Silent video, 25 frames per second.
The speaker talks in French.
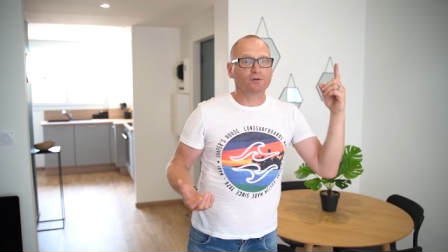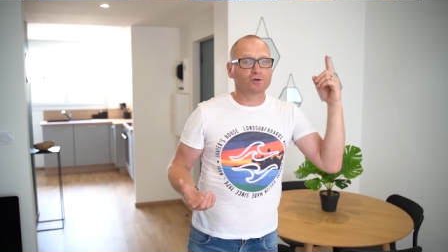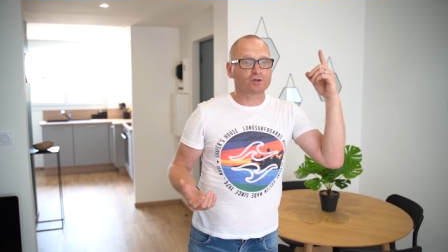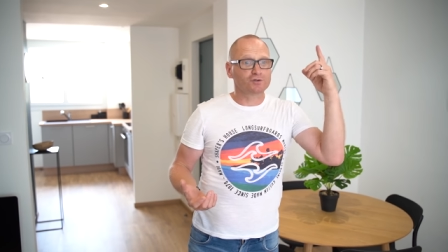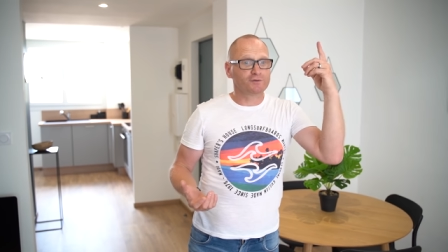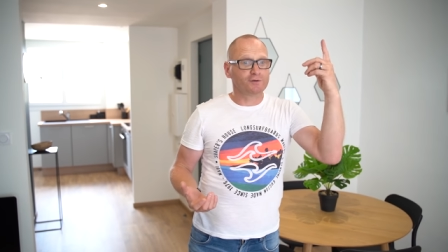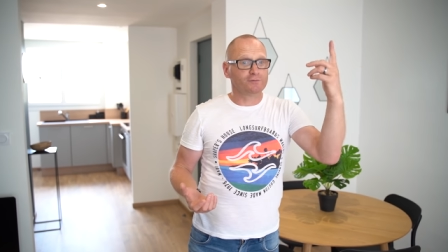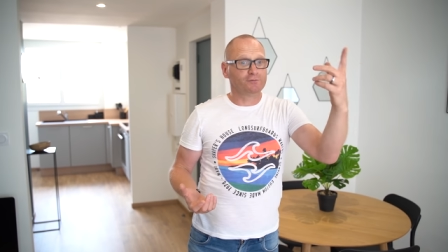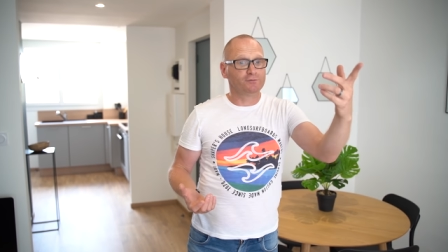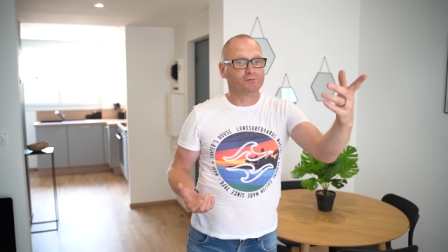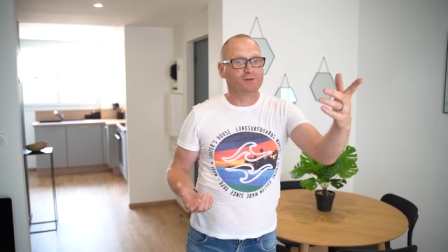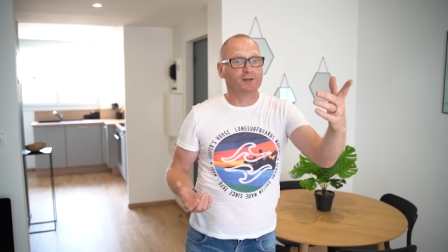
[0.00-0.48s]
donc
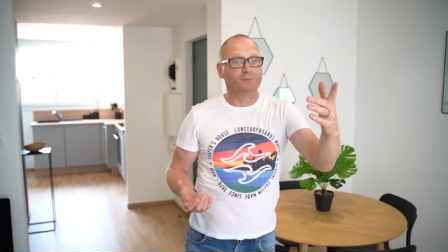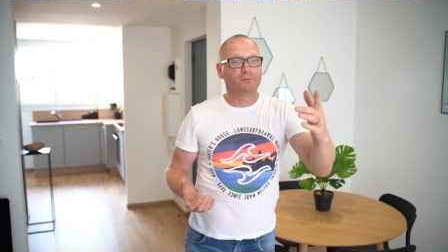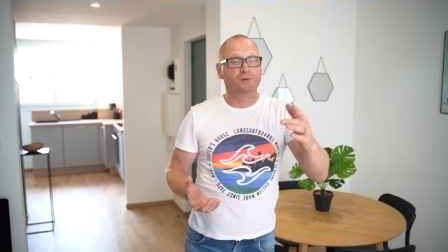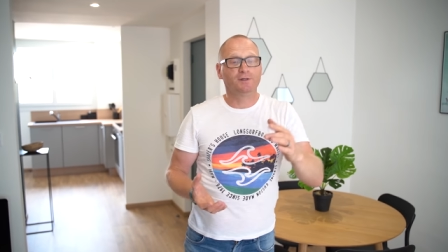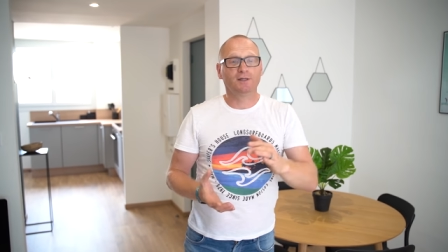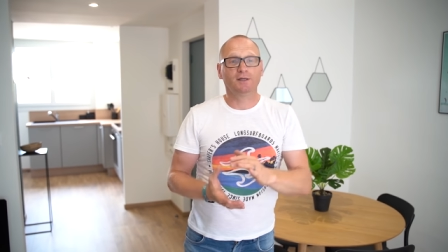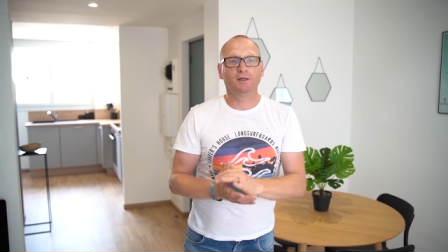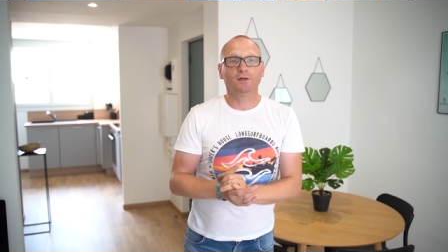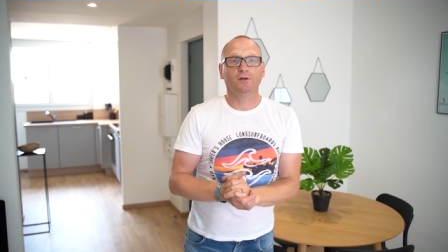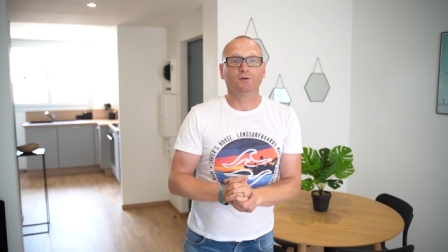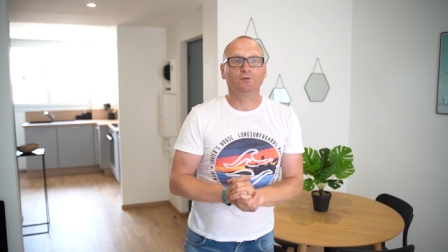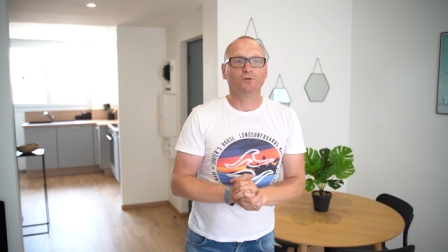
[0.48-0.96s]
je vais vous
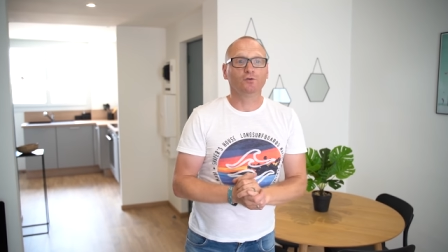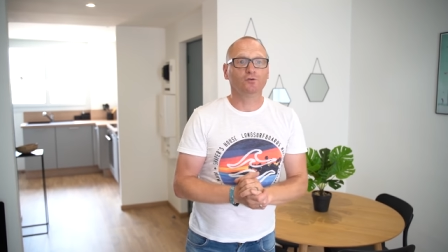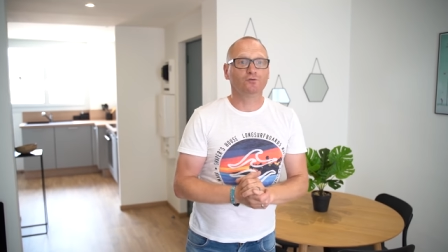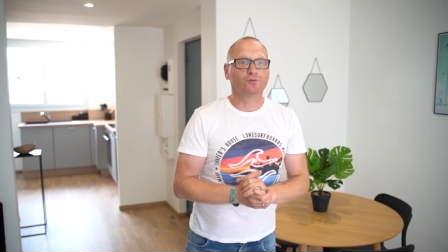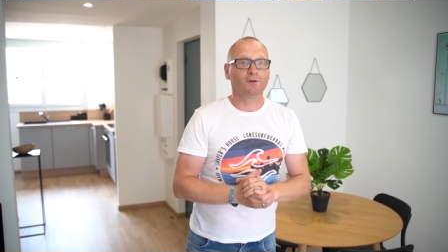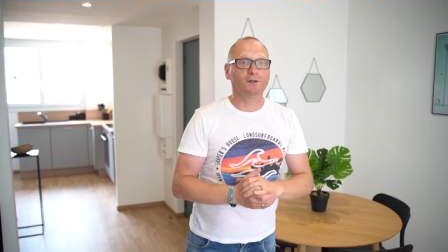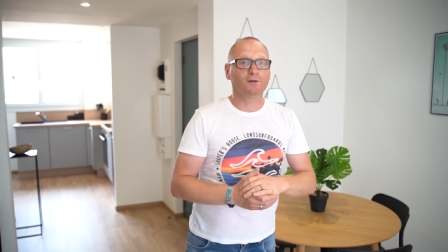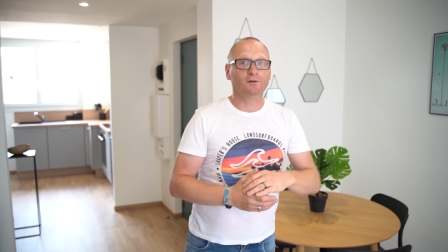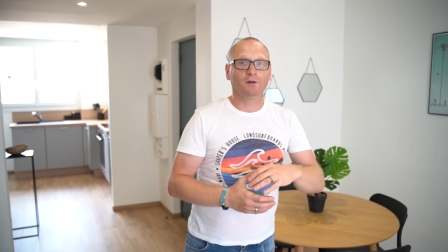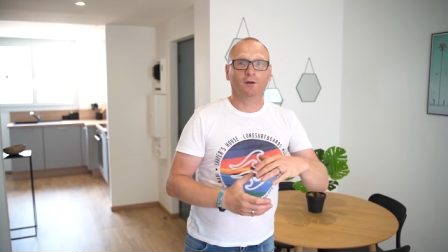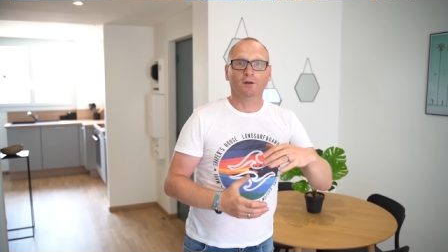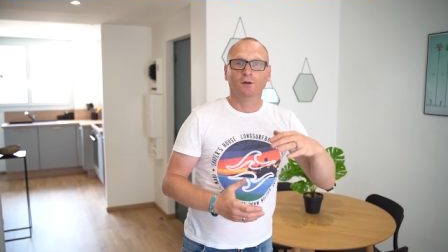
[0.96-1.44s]
amener de
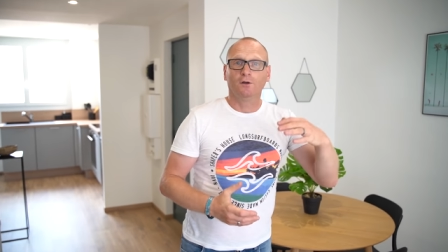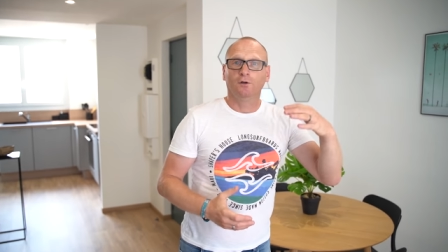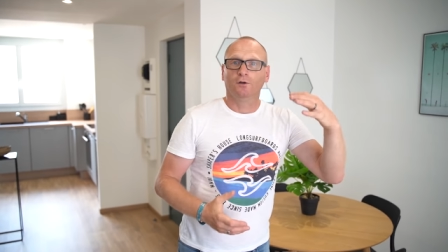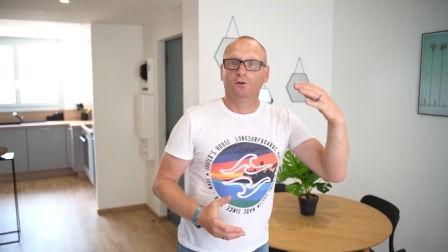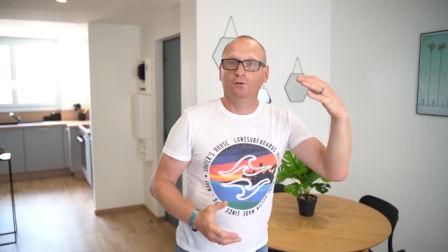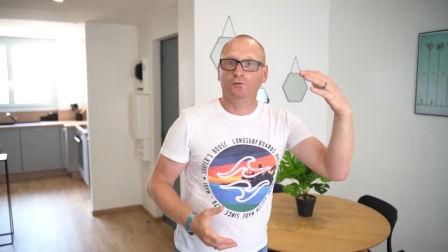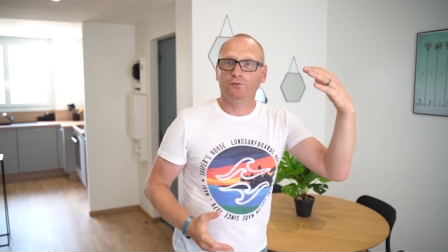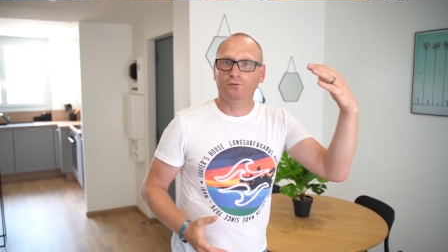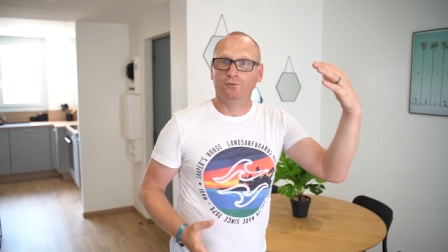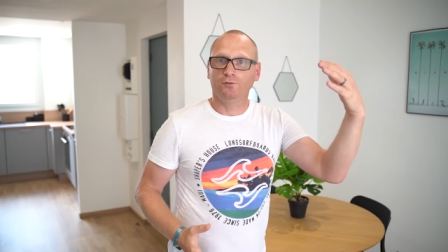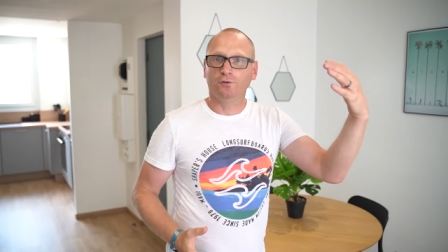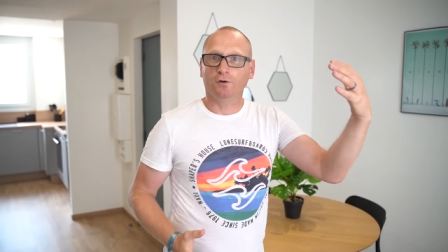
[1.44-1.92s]
suite
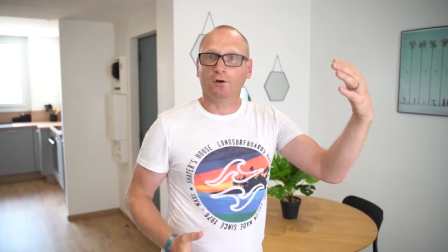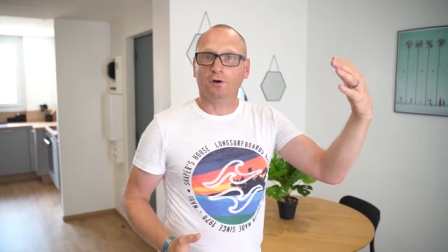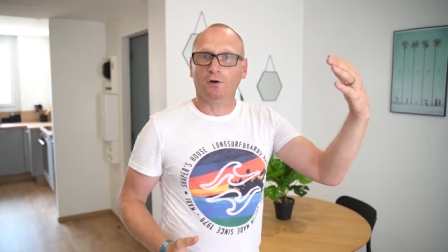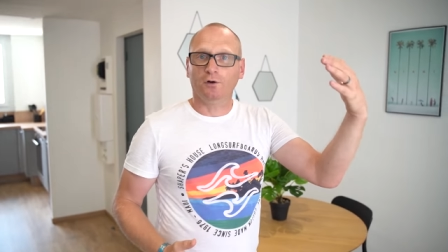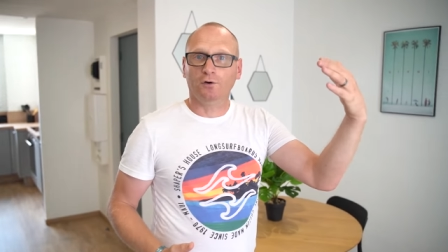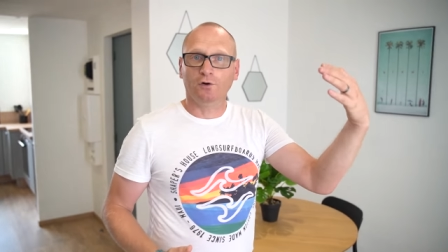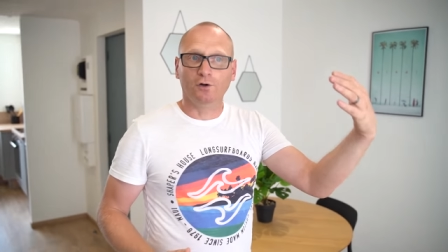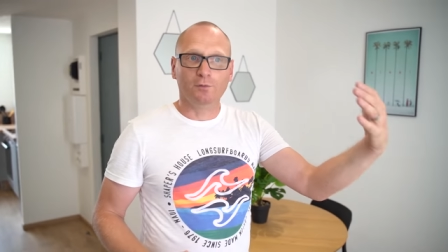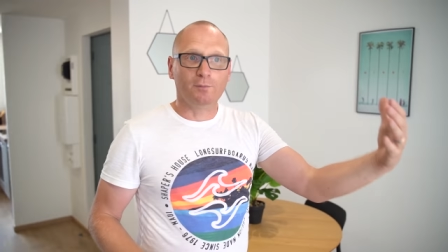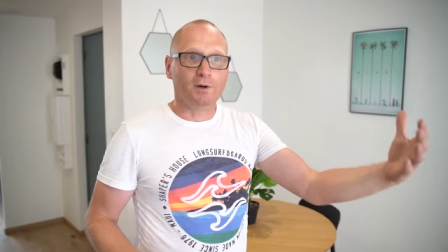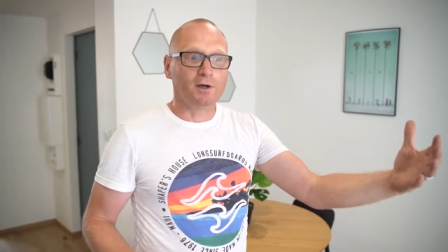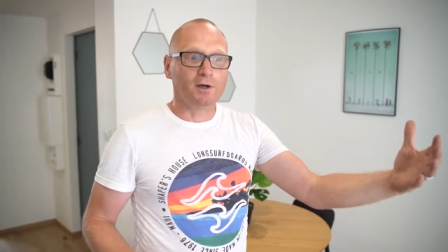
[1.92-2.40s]
sur le